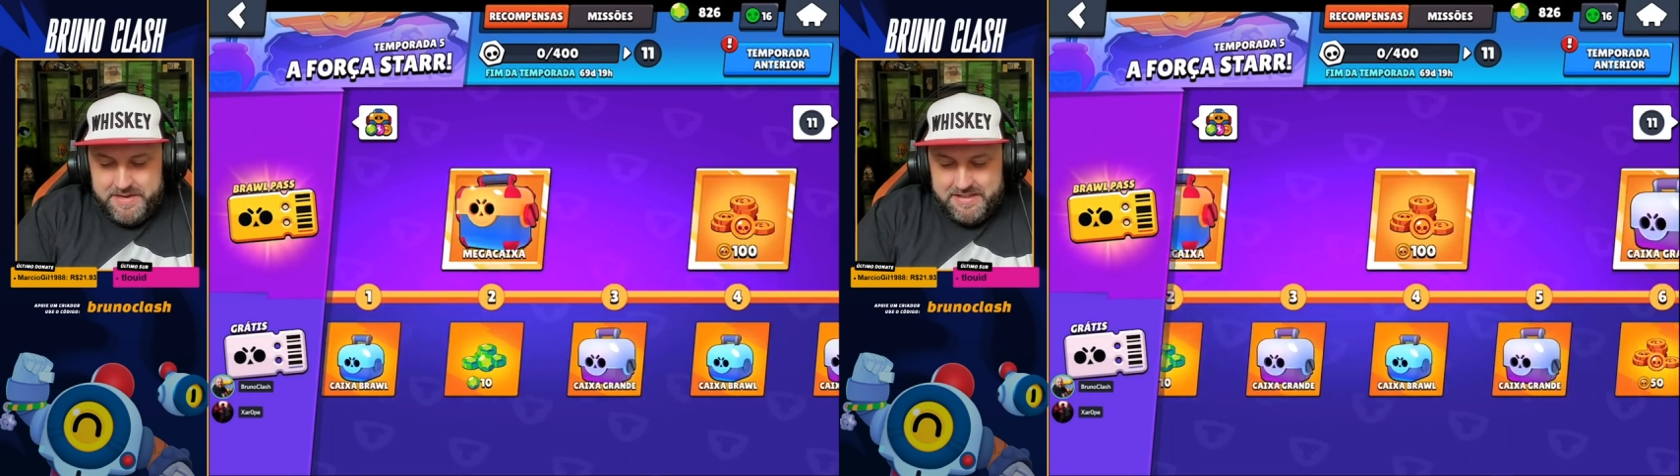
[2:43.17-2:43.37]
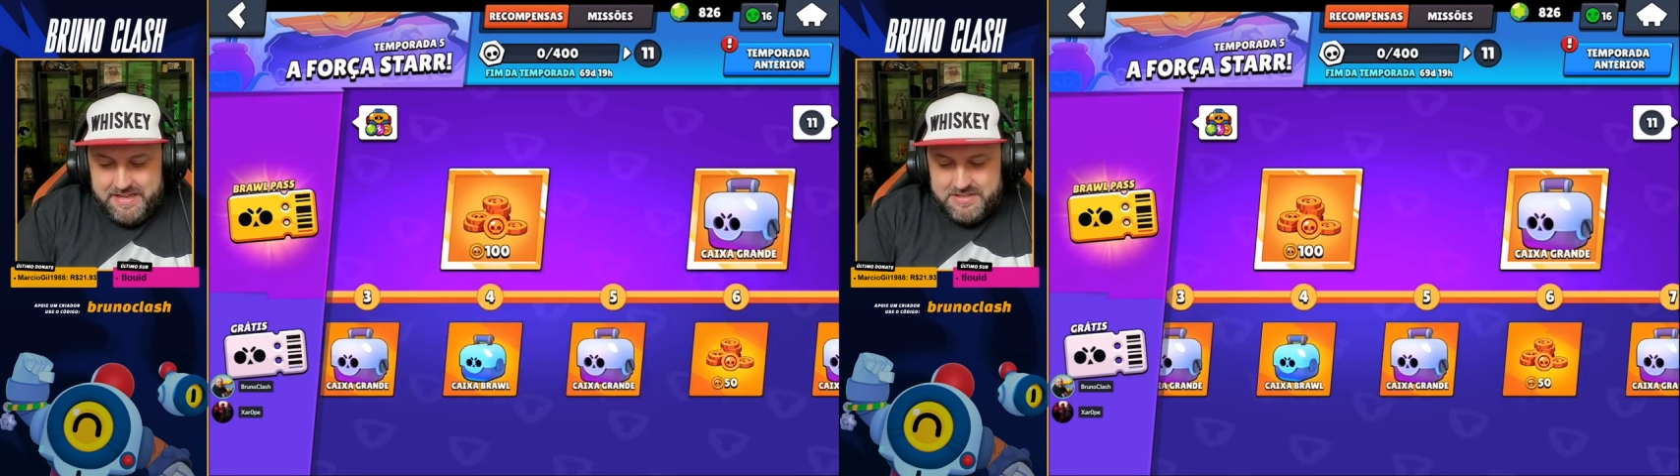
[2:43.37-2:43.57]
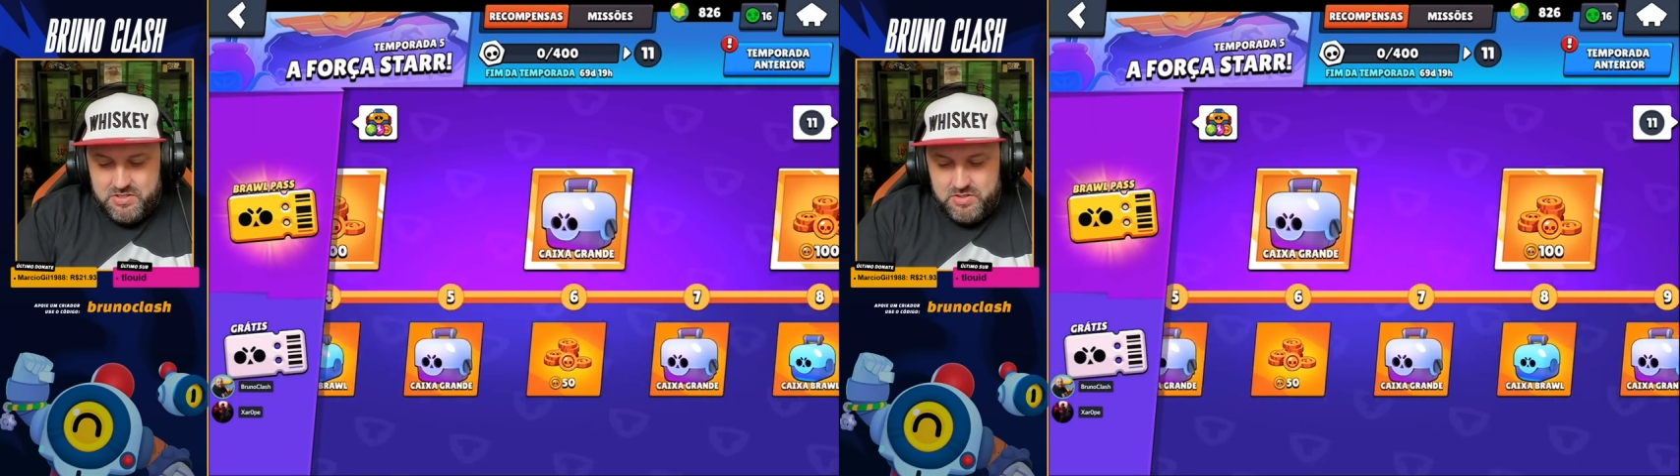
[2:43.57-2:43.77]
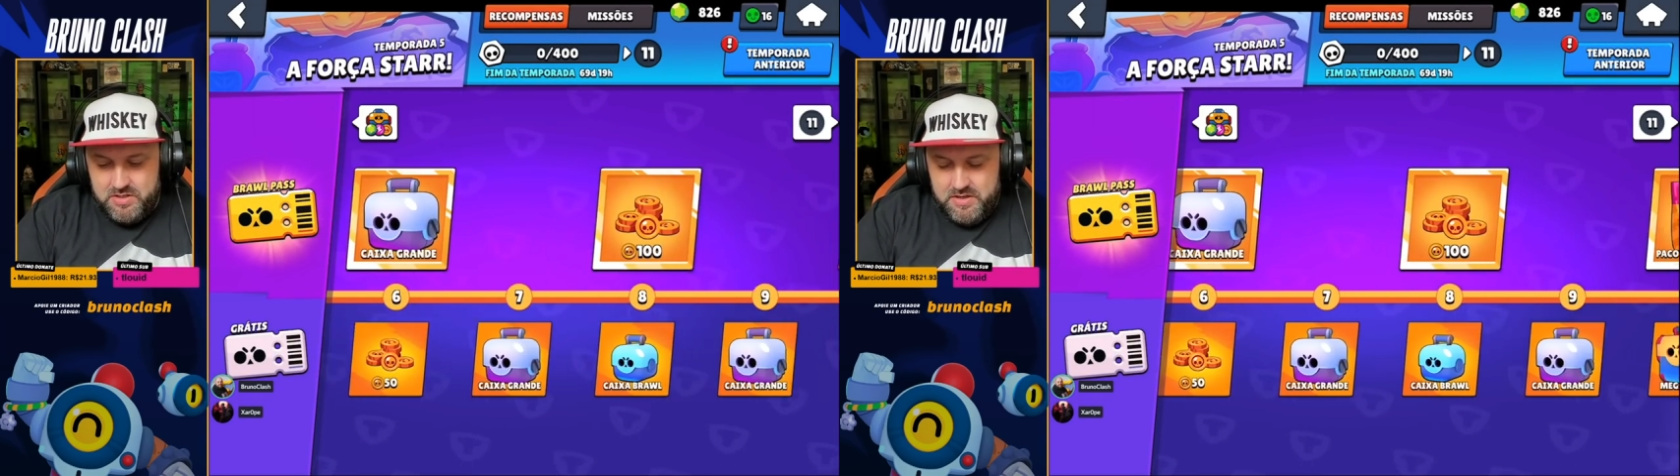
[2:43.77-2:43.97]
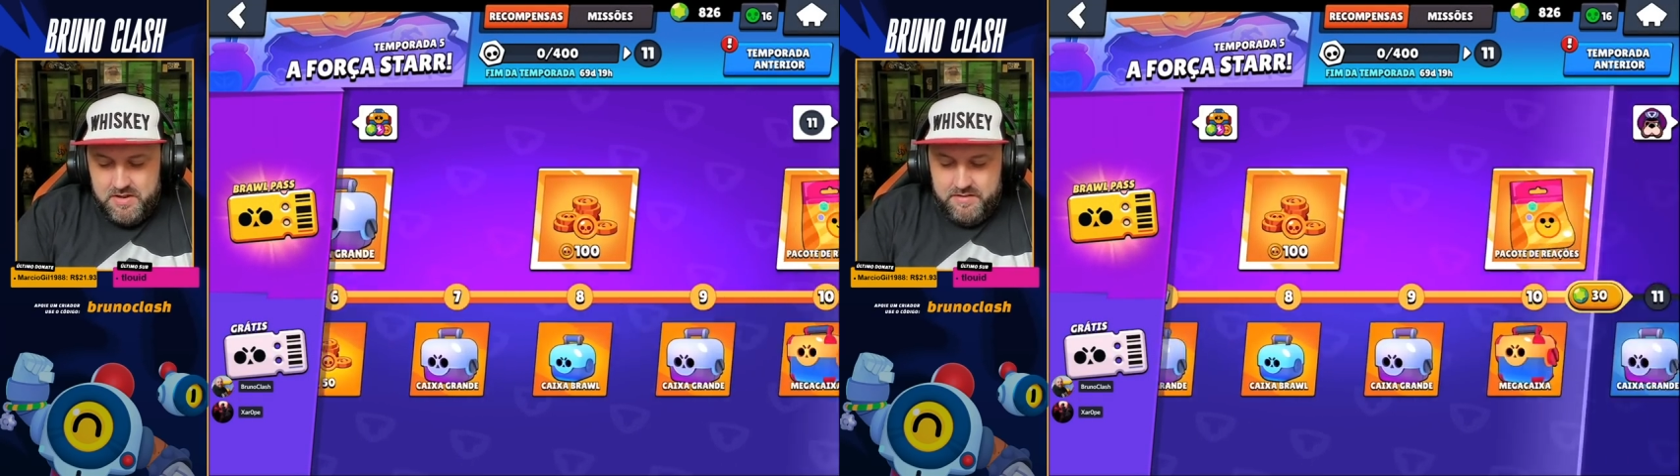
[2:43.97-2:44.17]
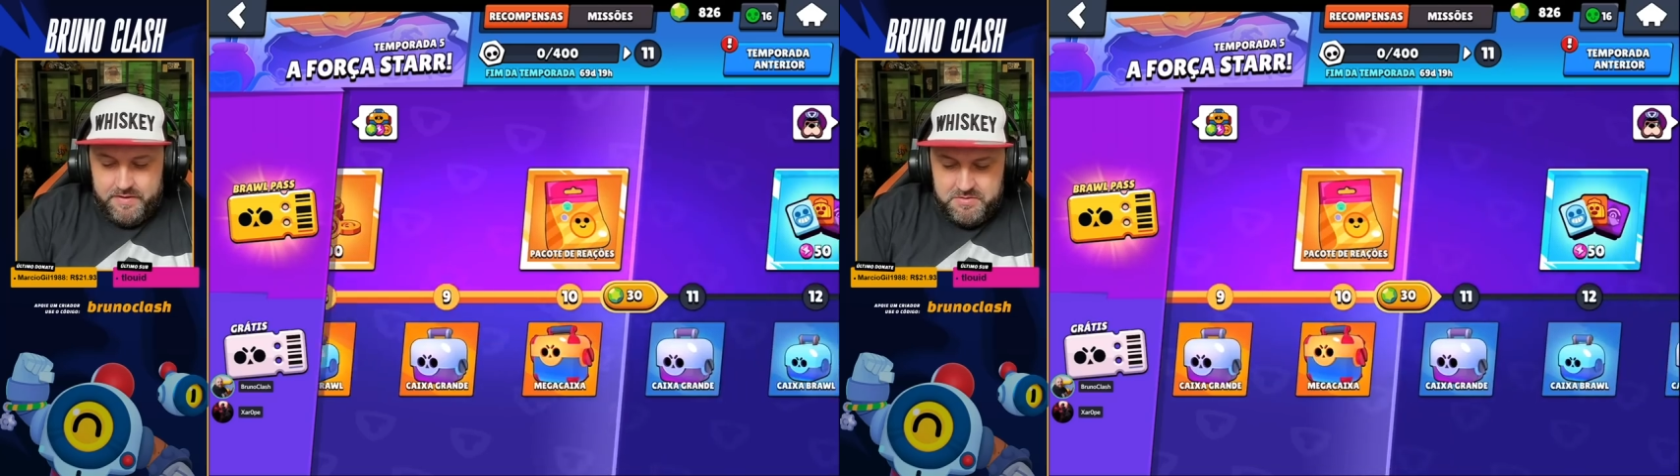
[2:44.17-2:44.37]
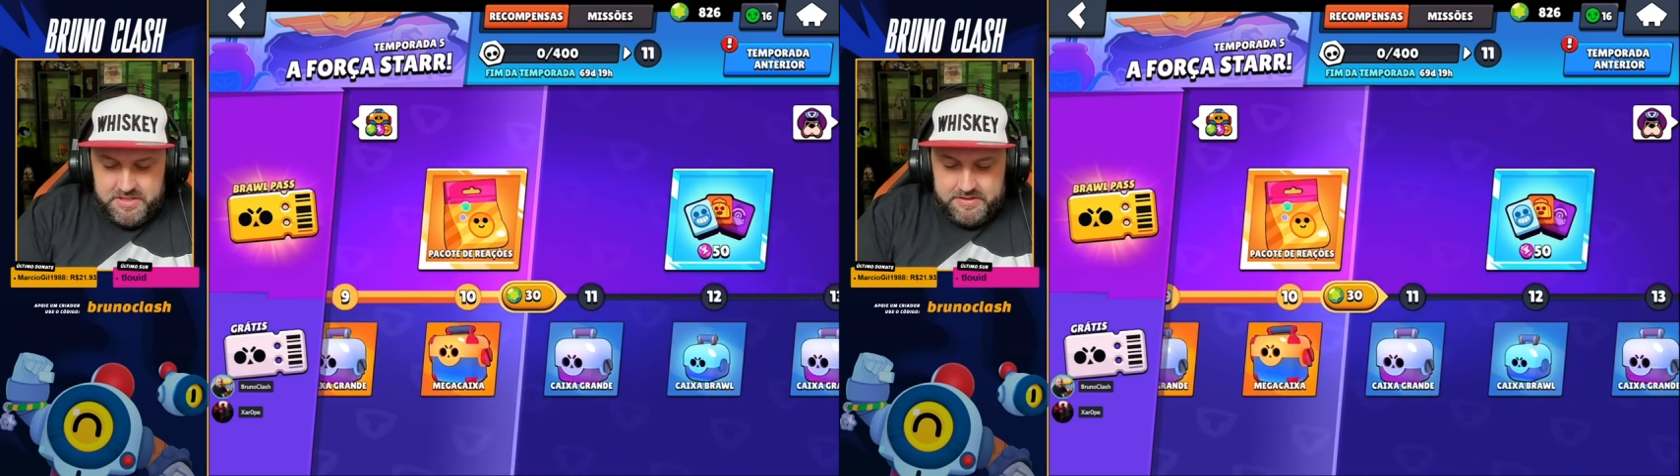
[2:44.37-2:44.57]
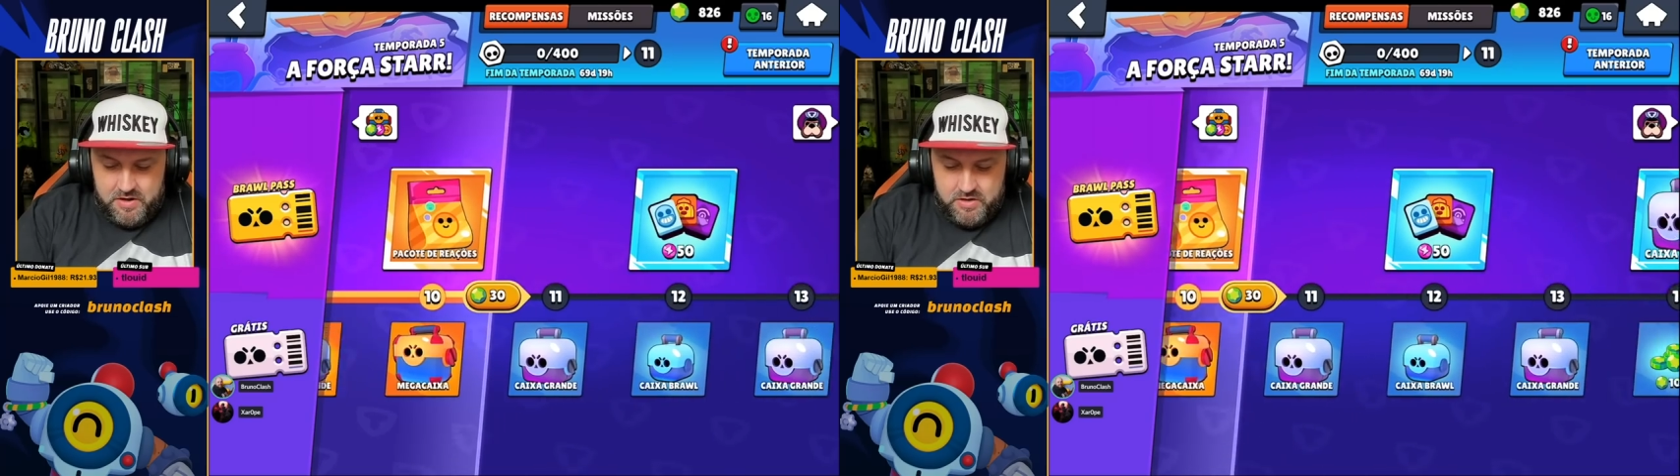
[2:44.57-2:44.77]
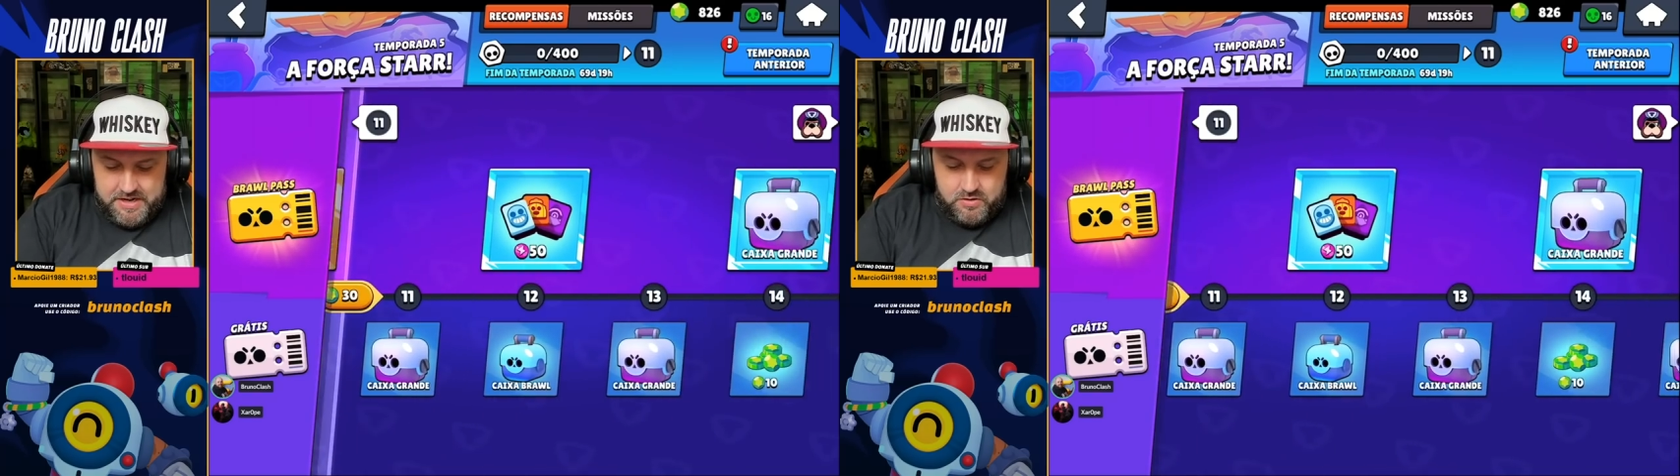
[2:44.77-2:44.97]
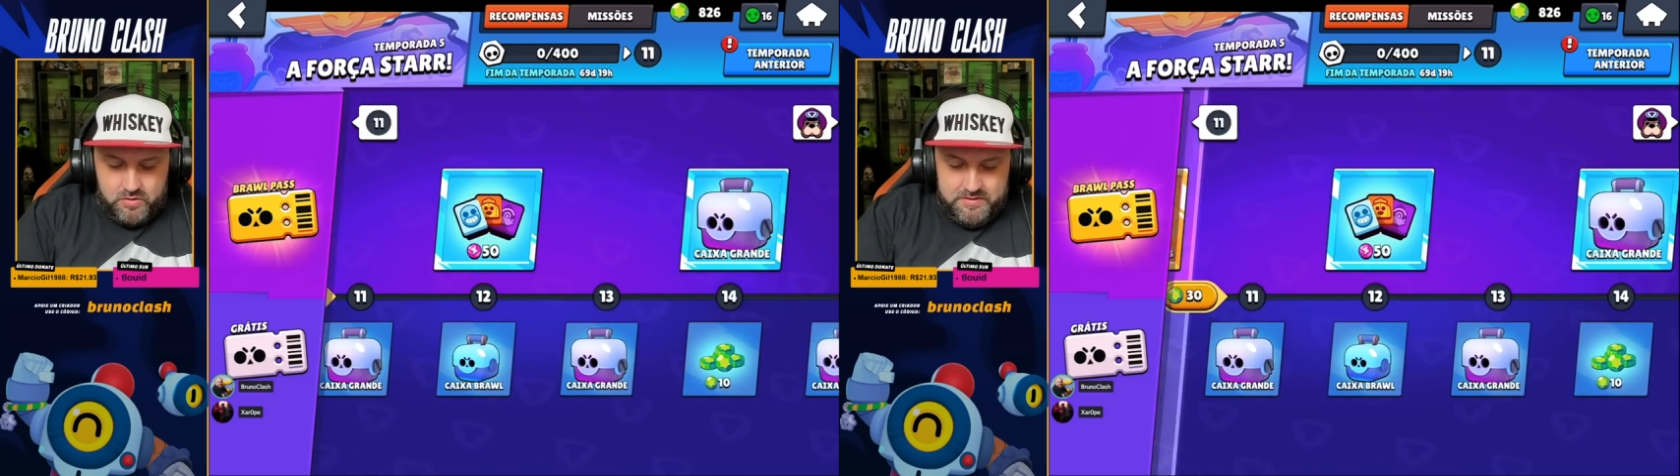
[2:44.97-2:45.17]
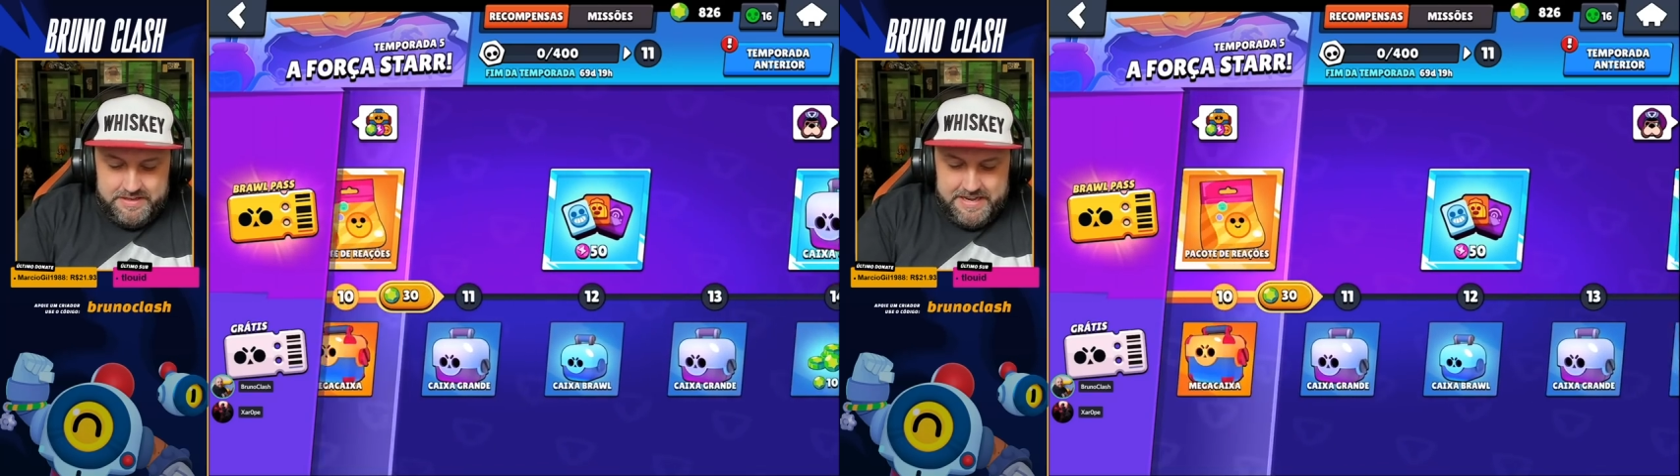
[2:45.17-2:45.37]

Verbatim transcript: liberadaço. Vamos então agora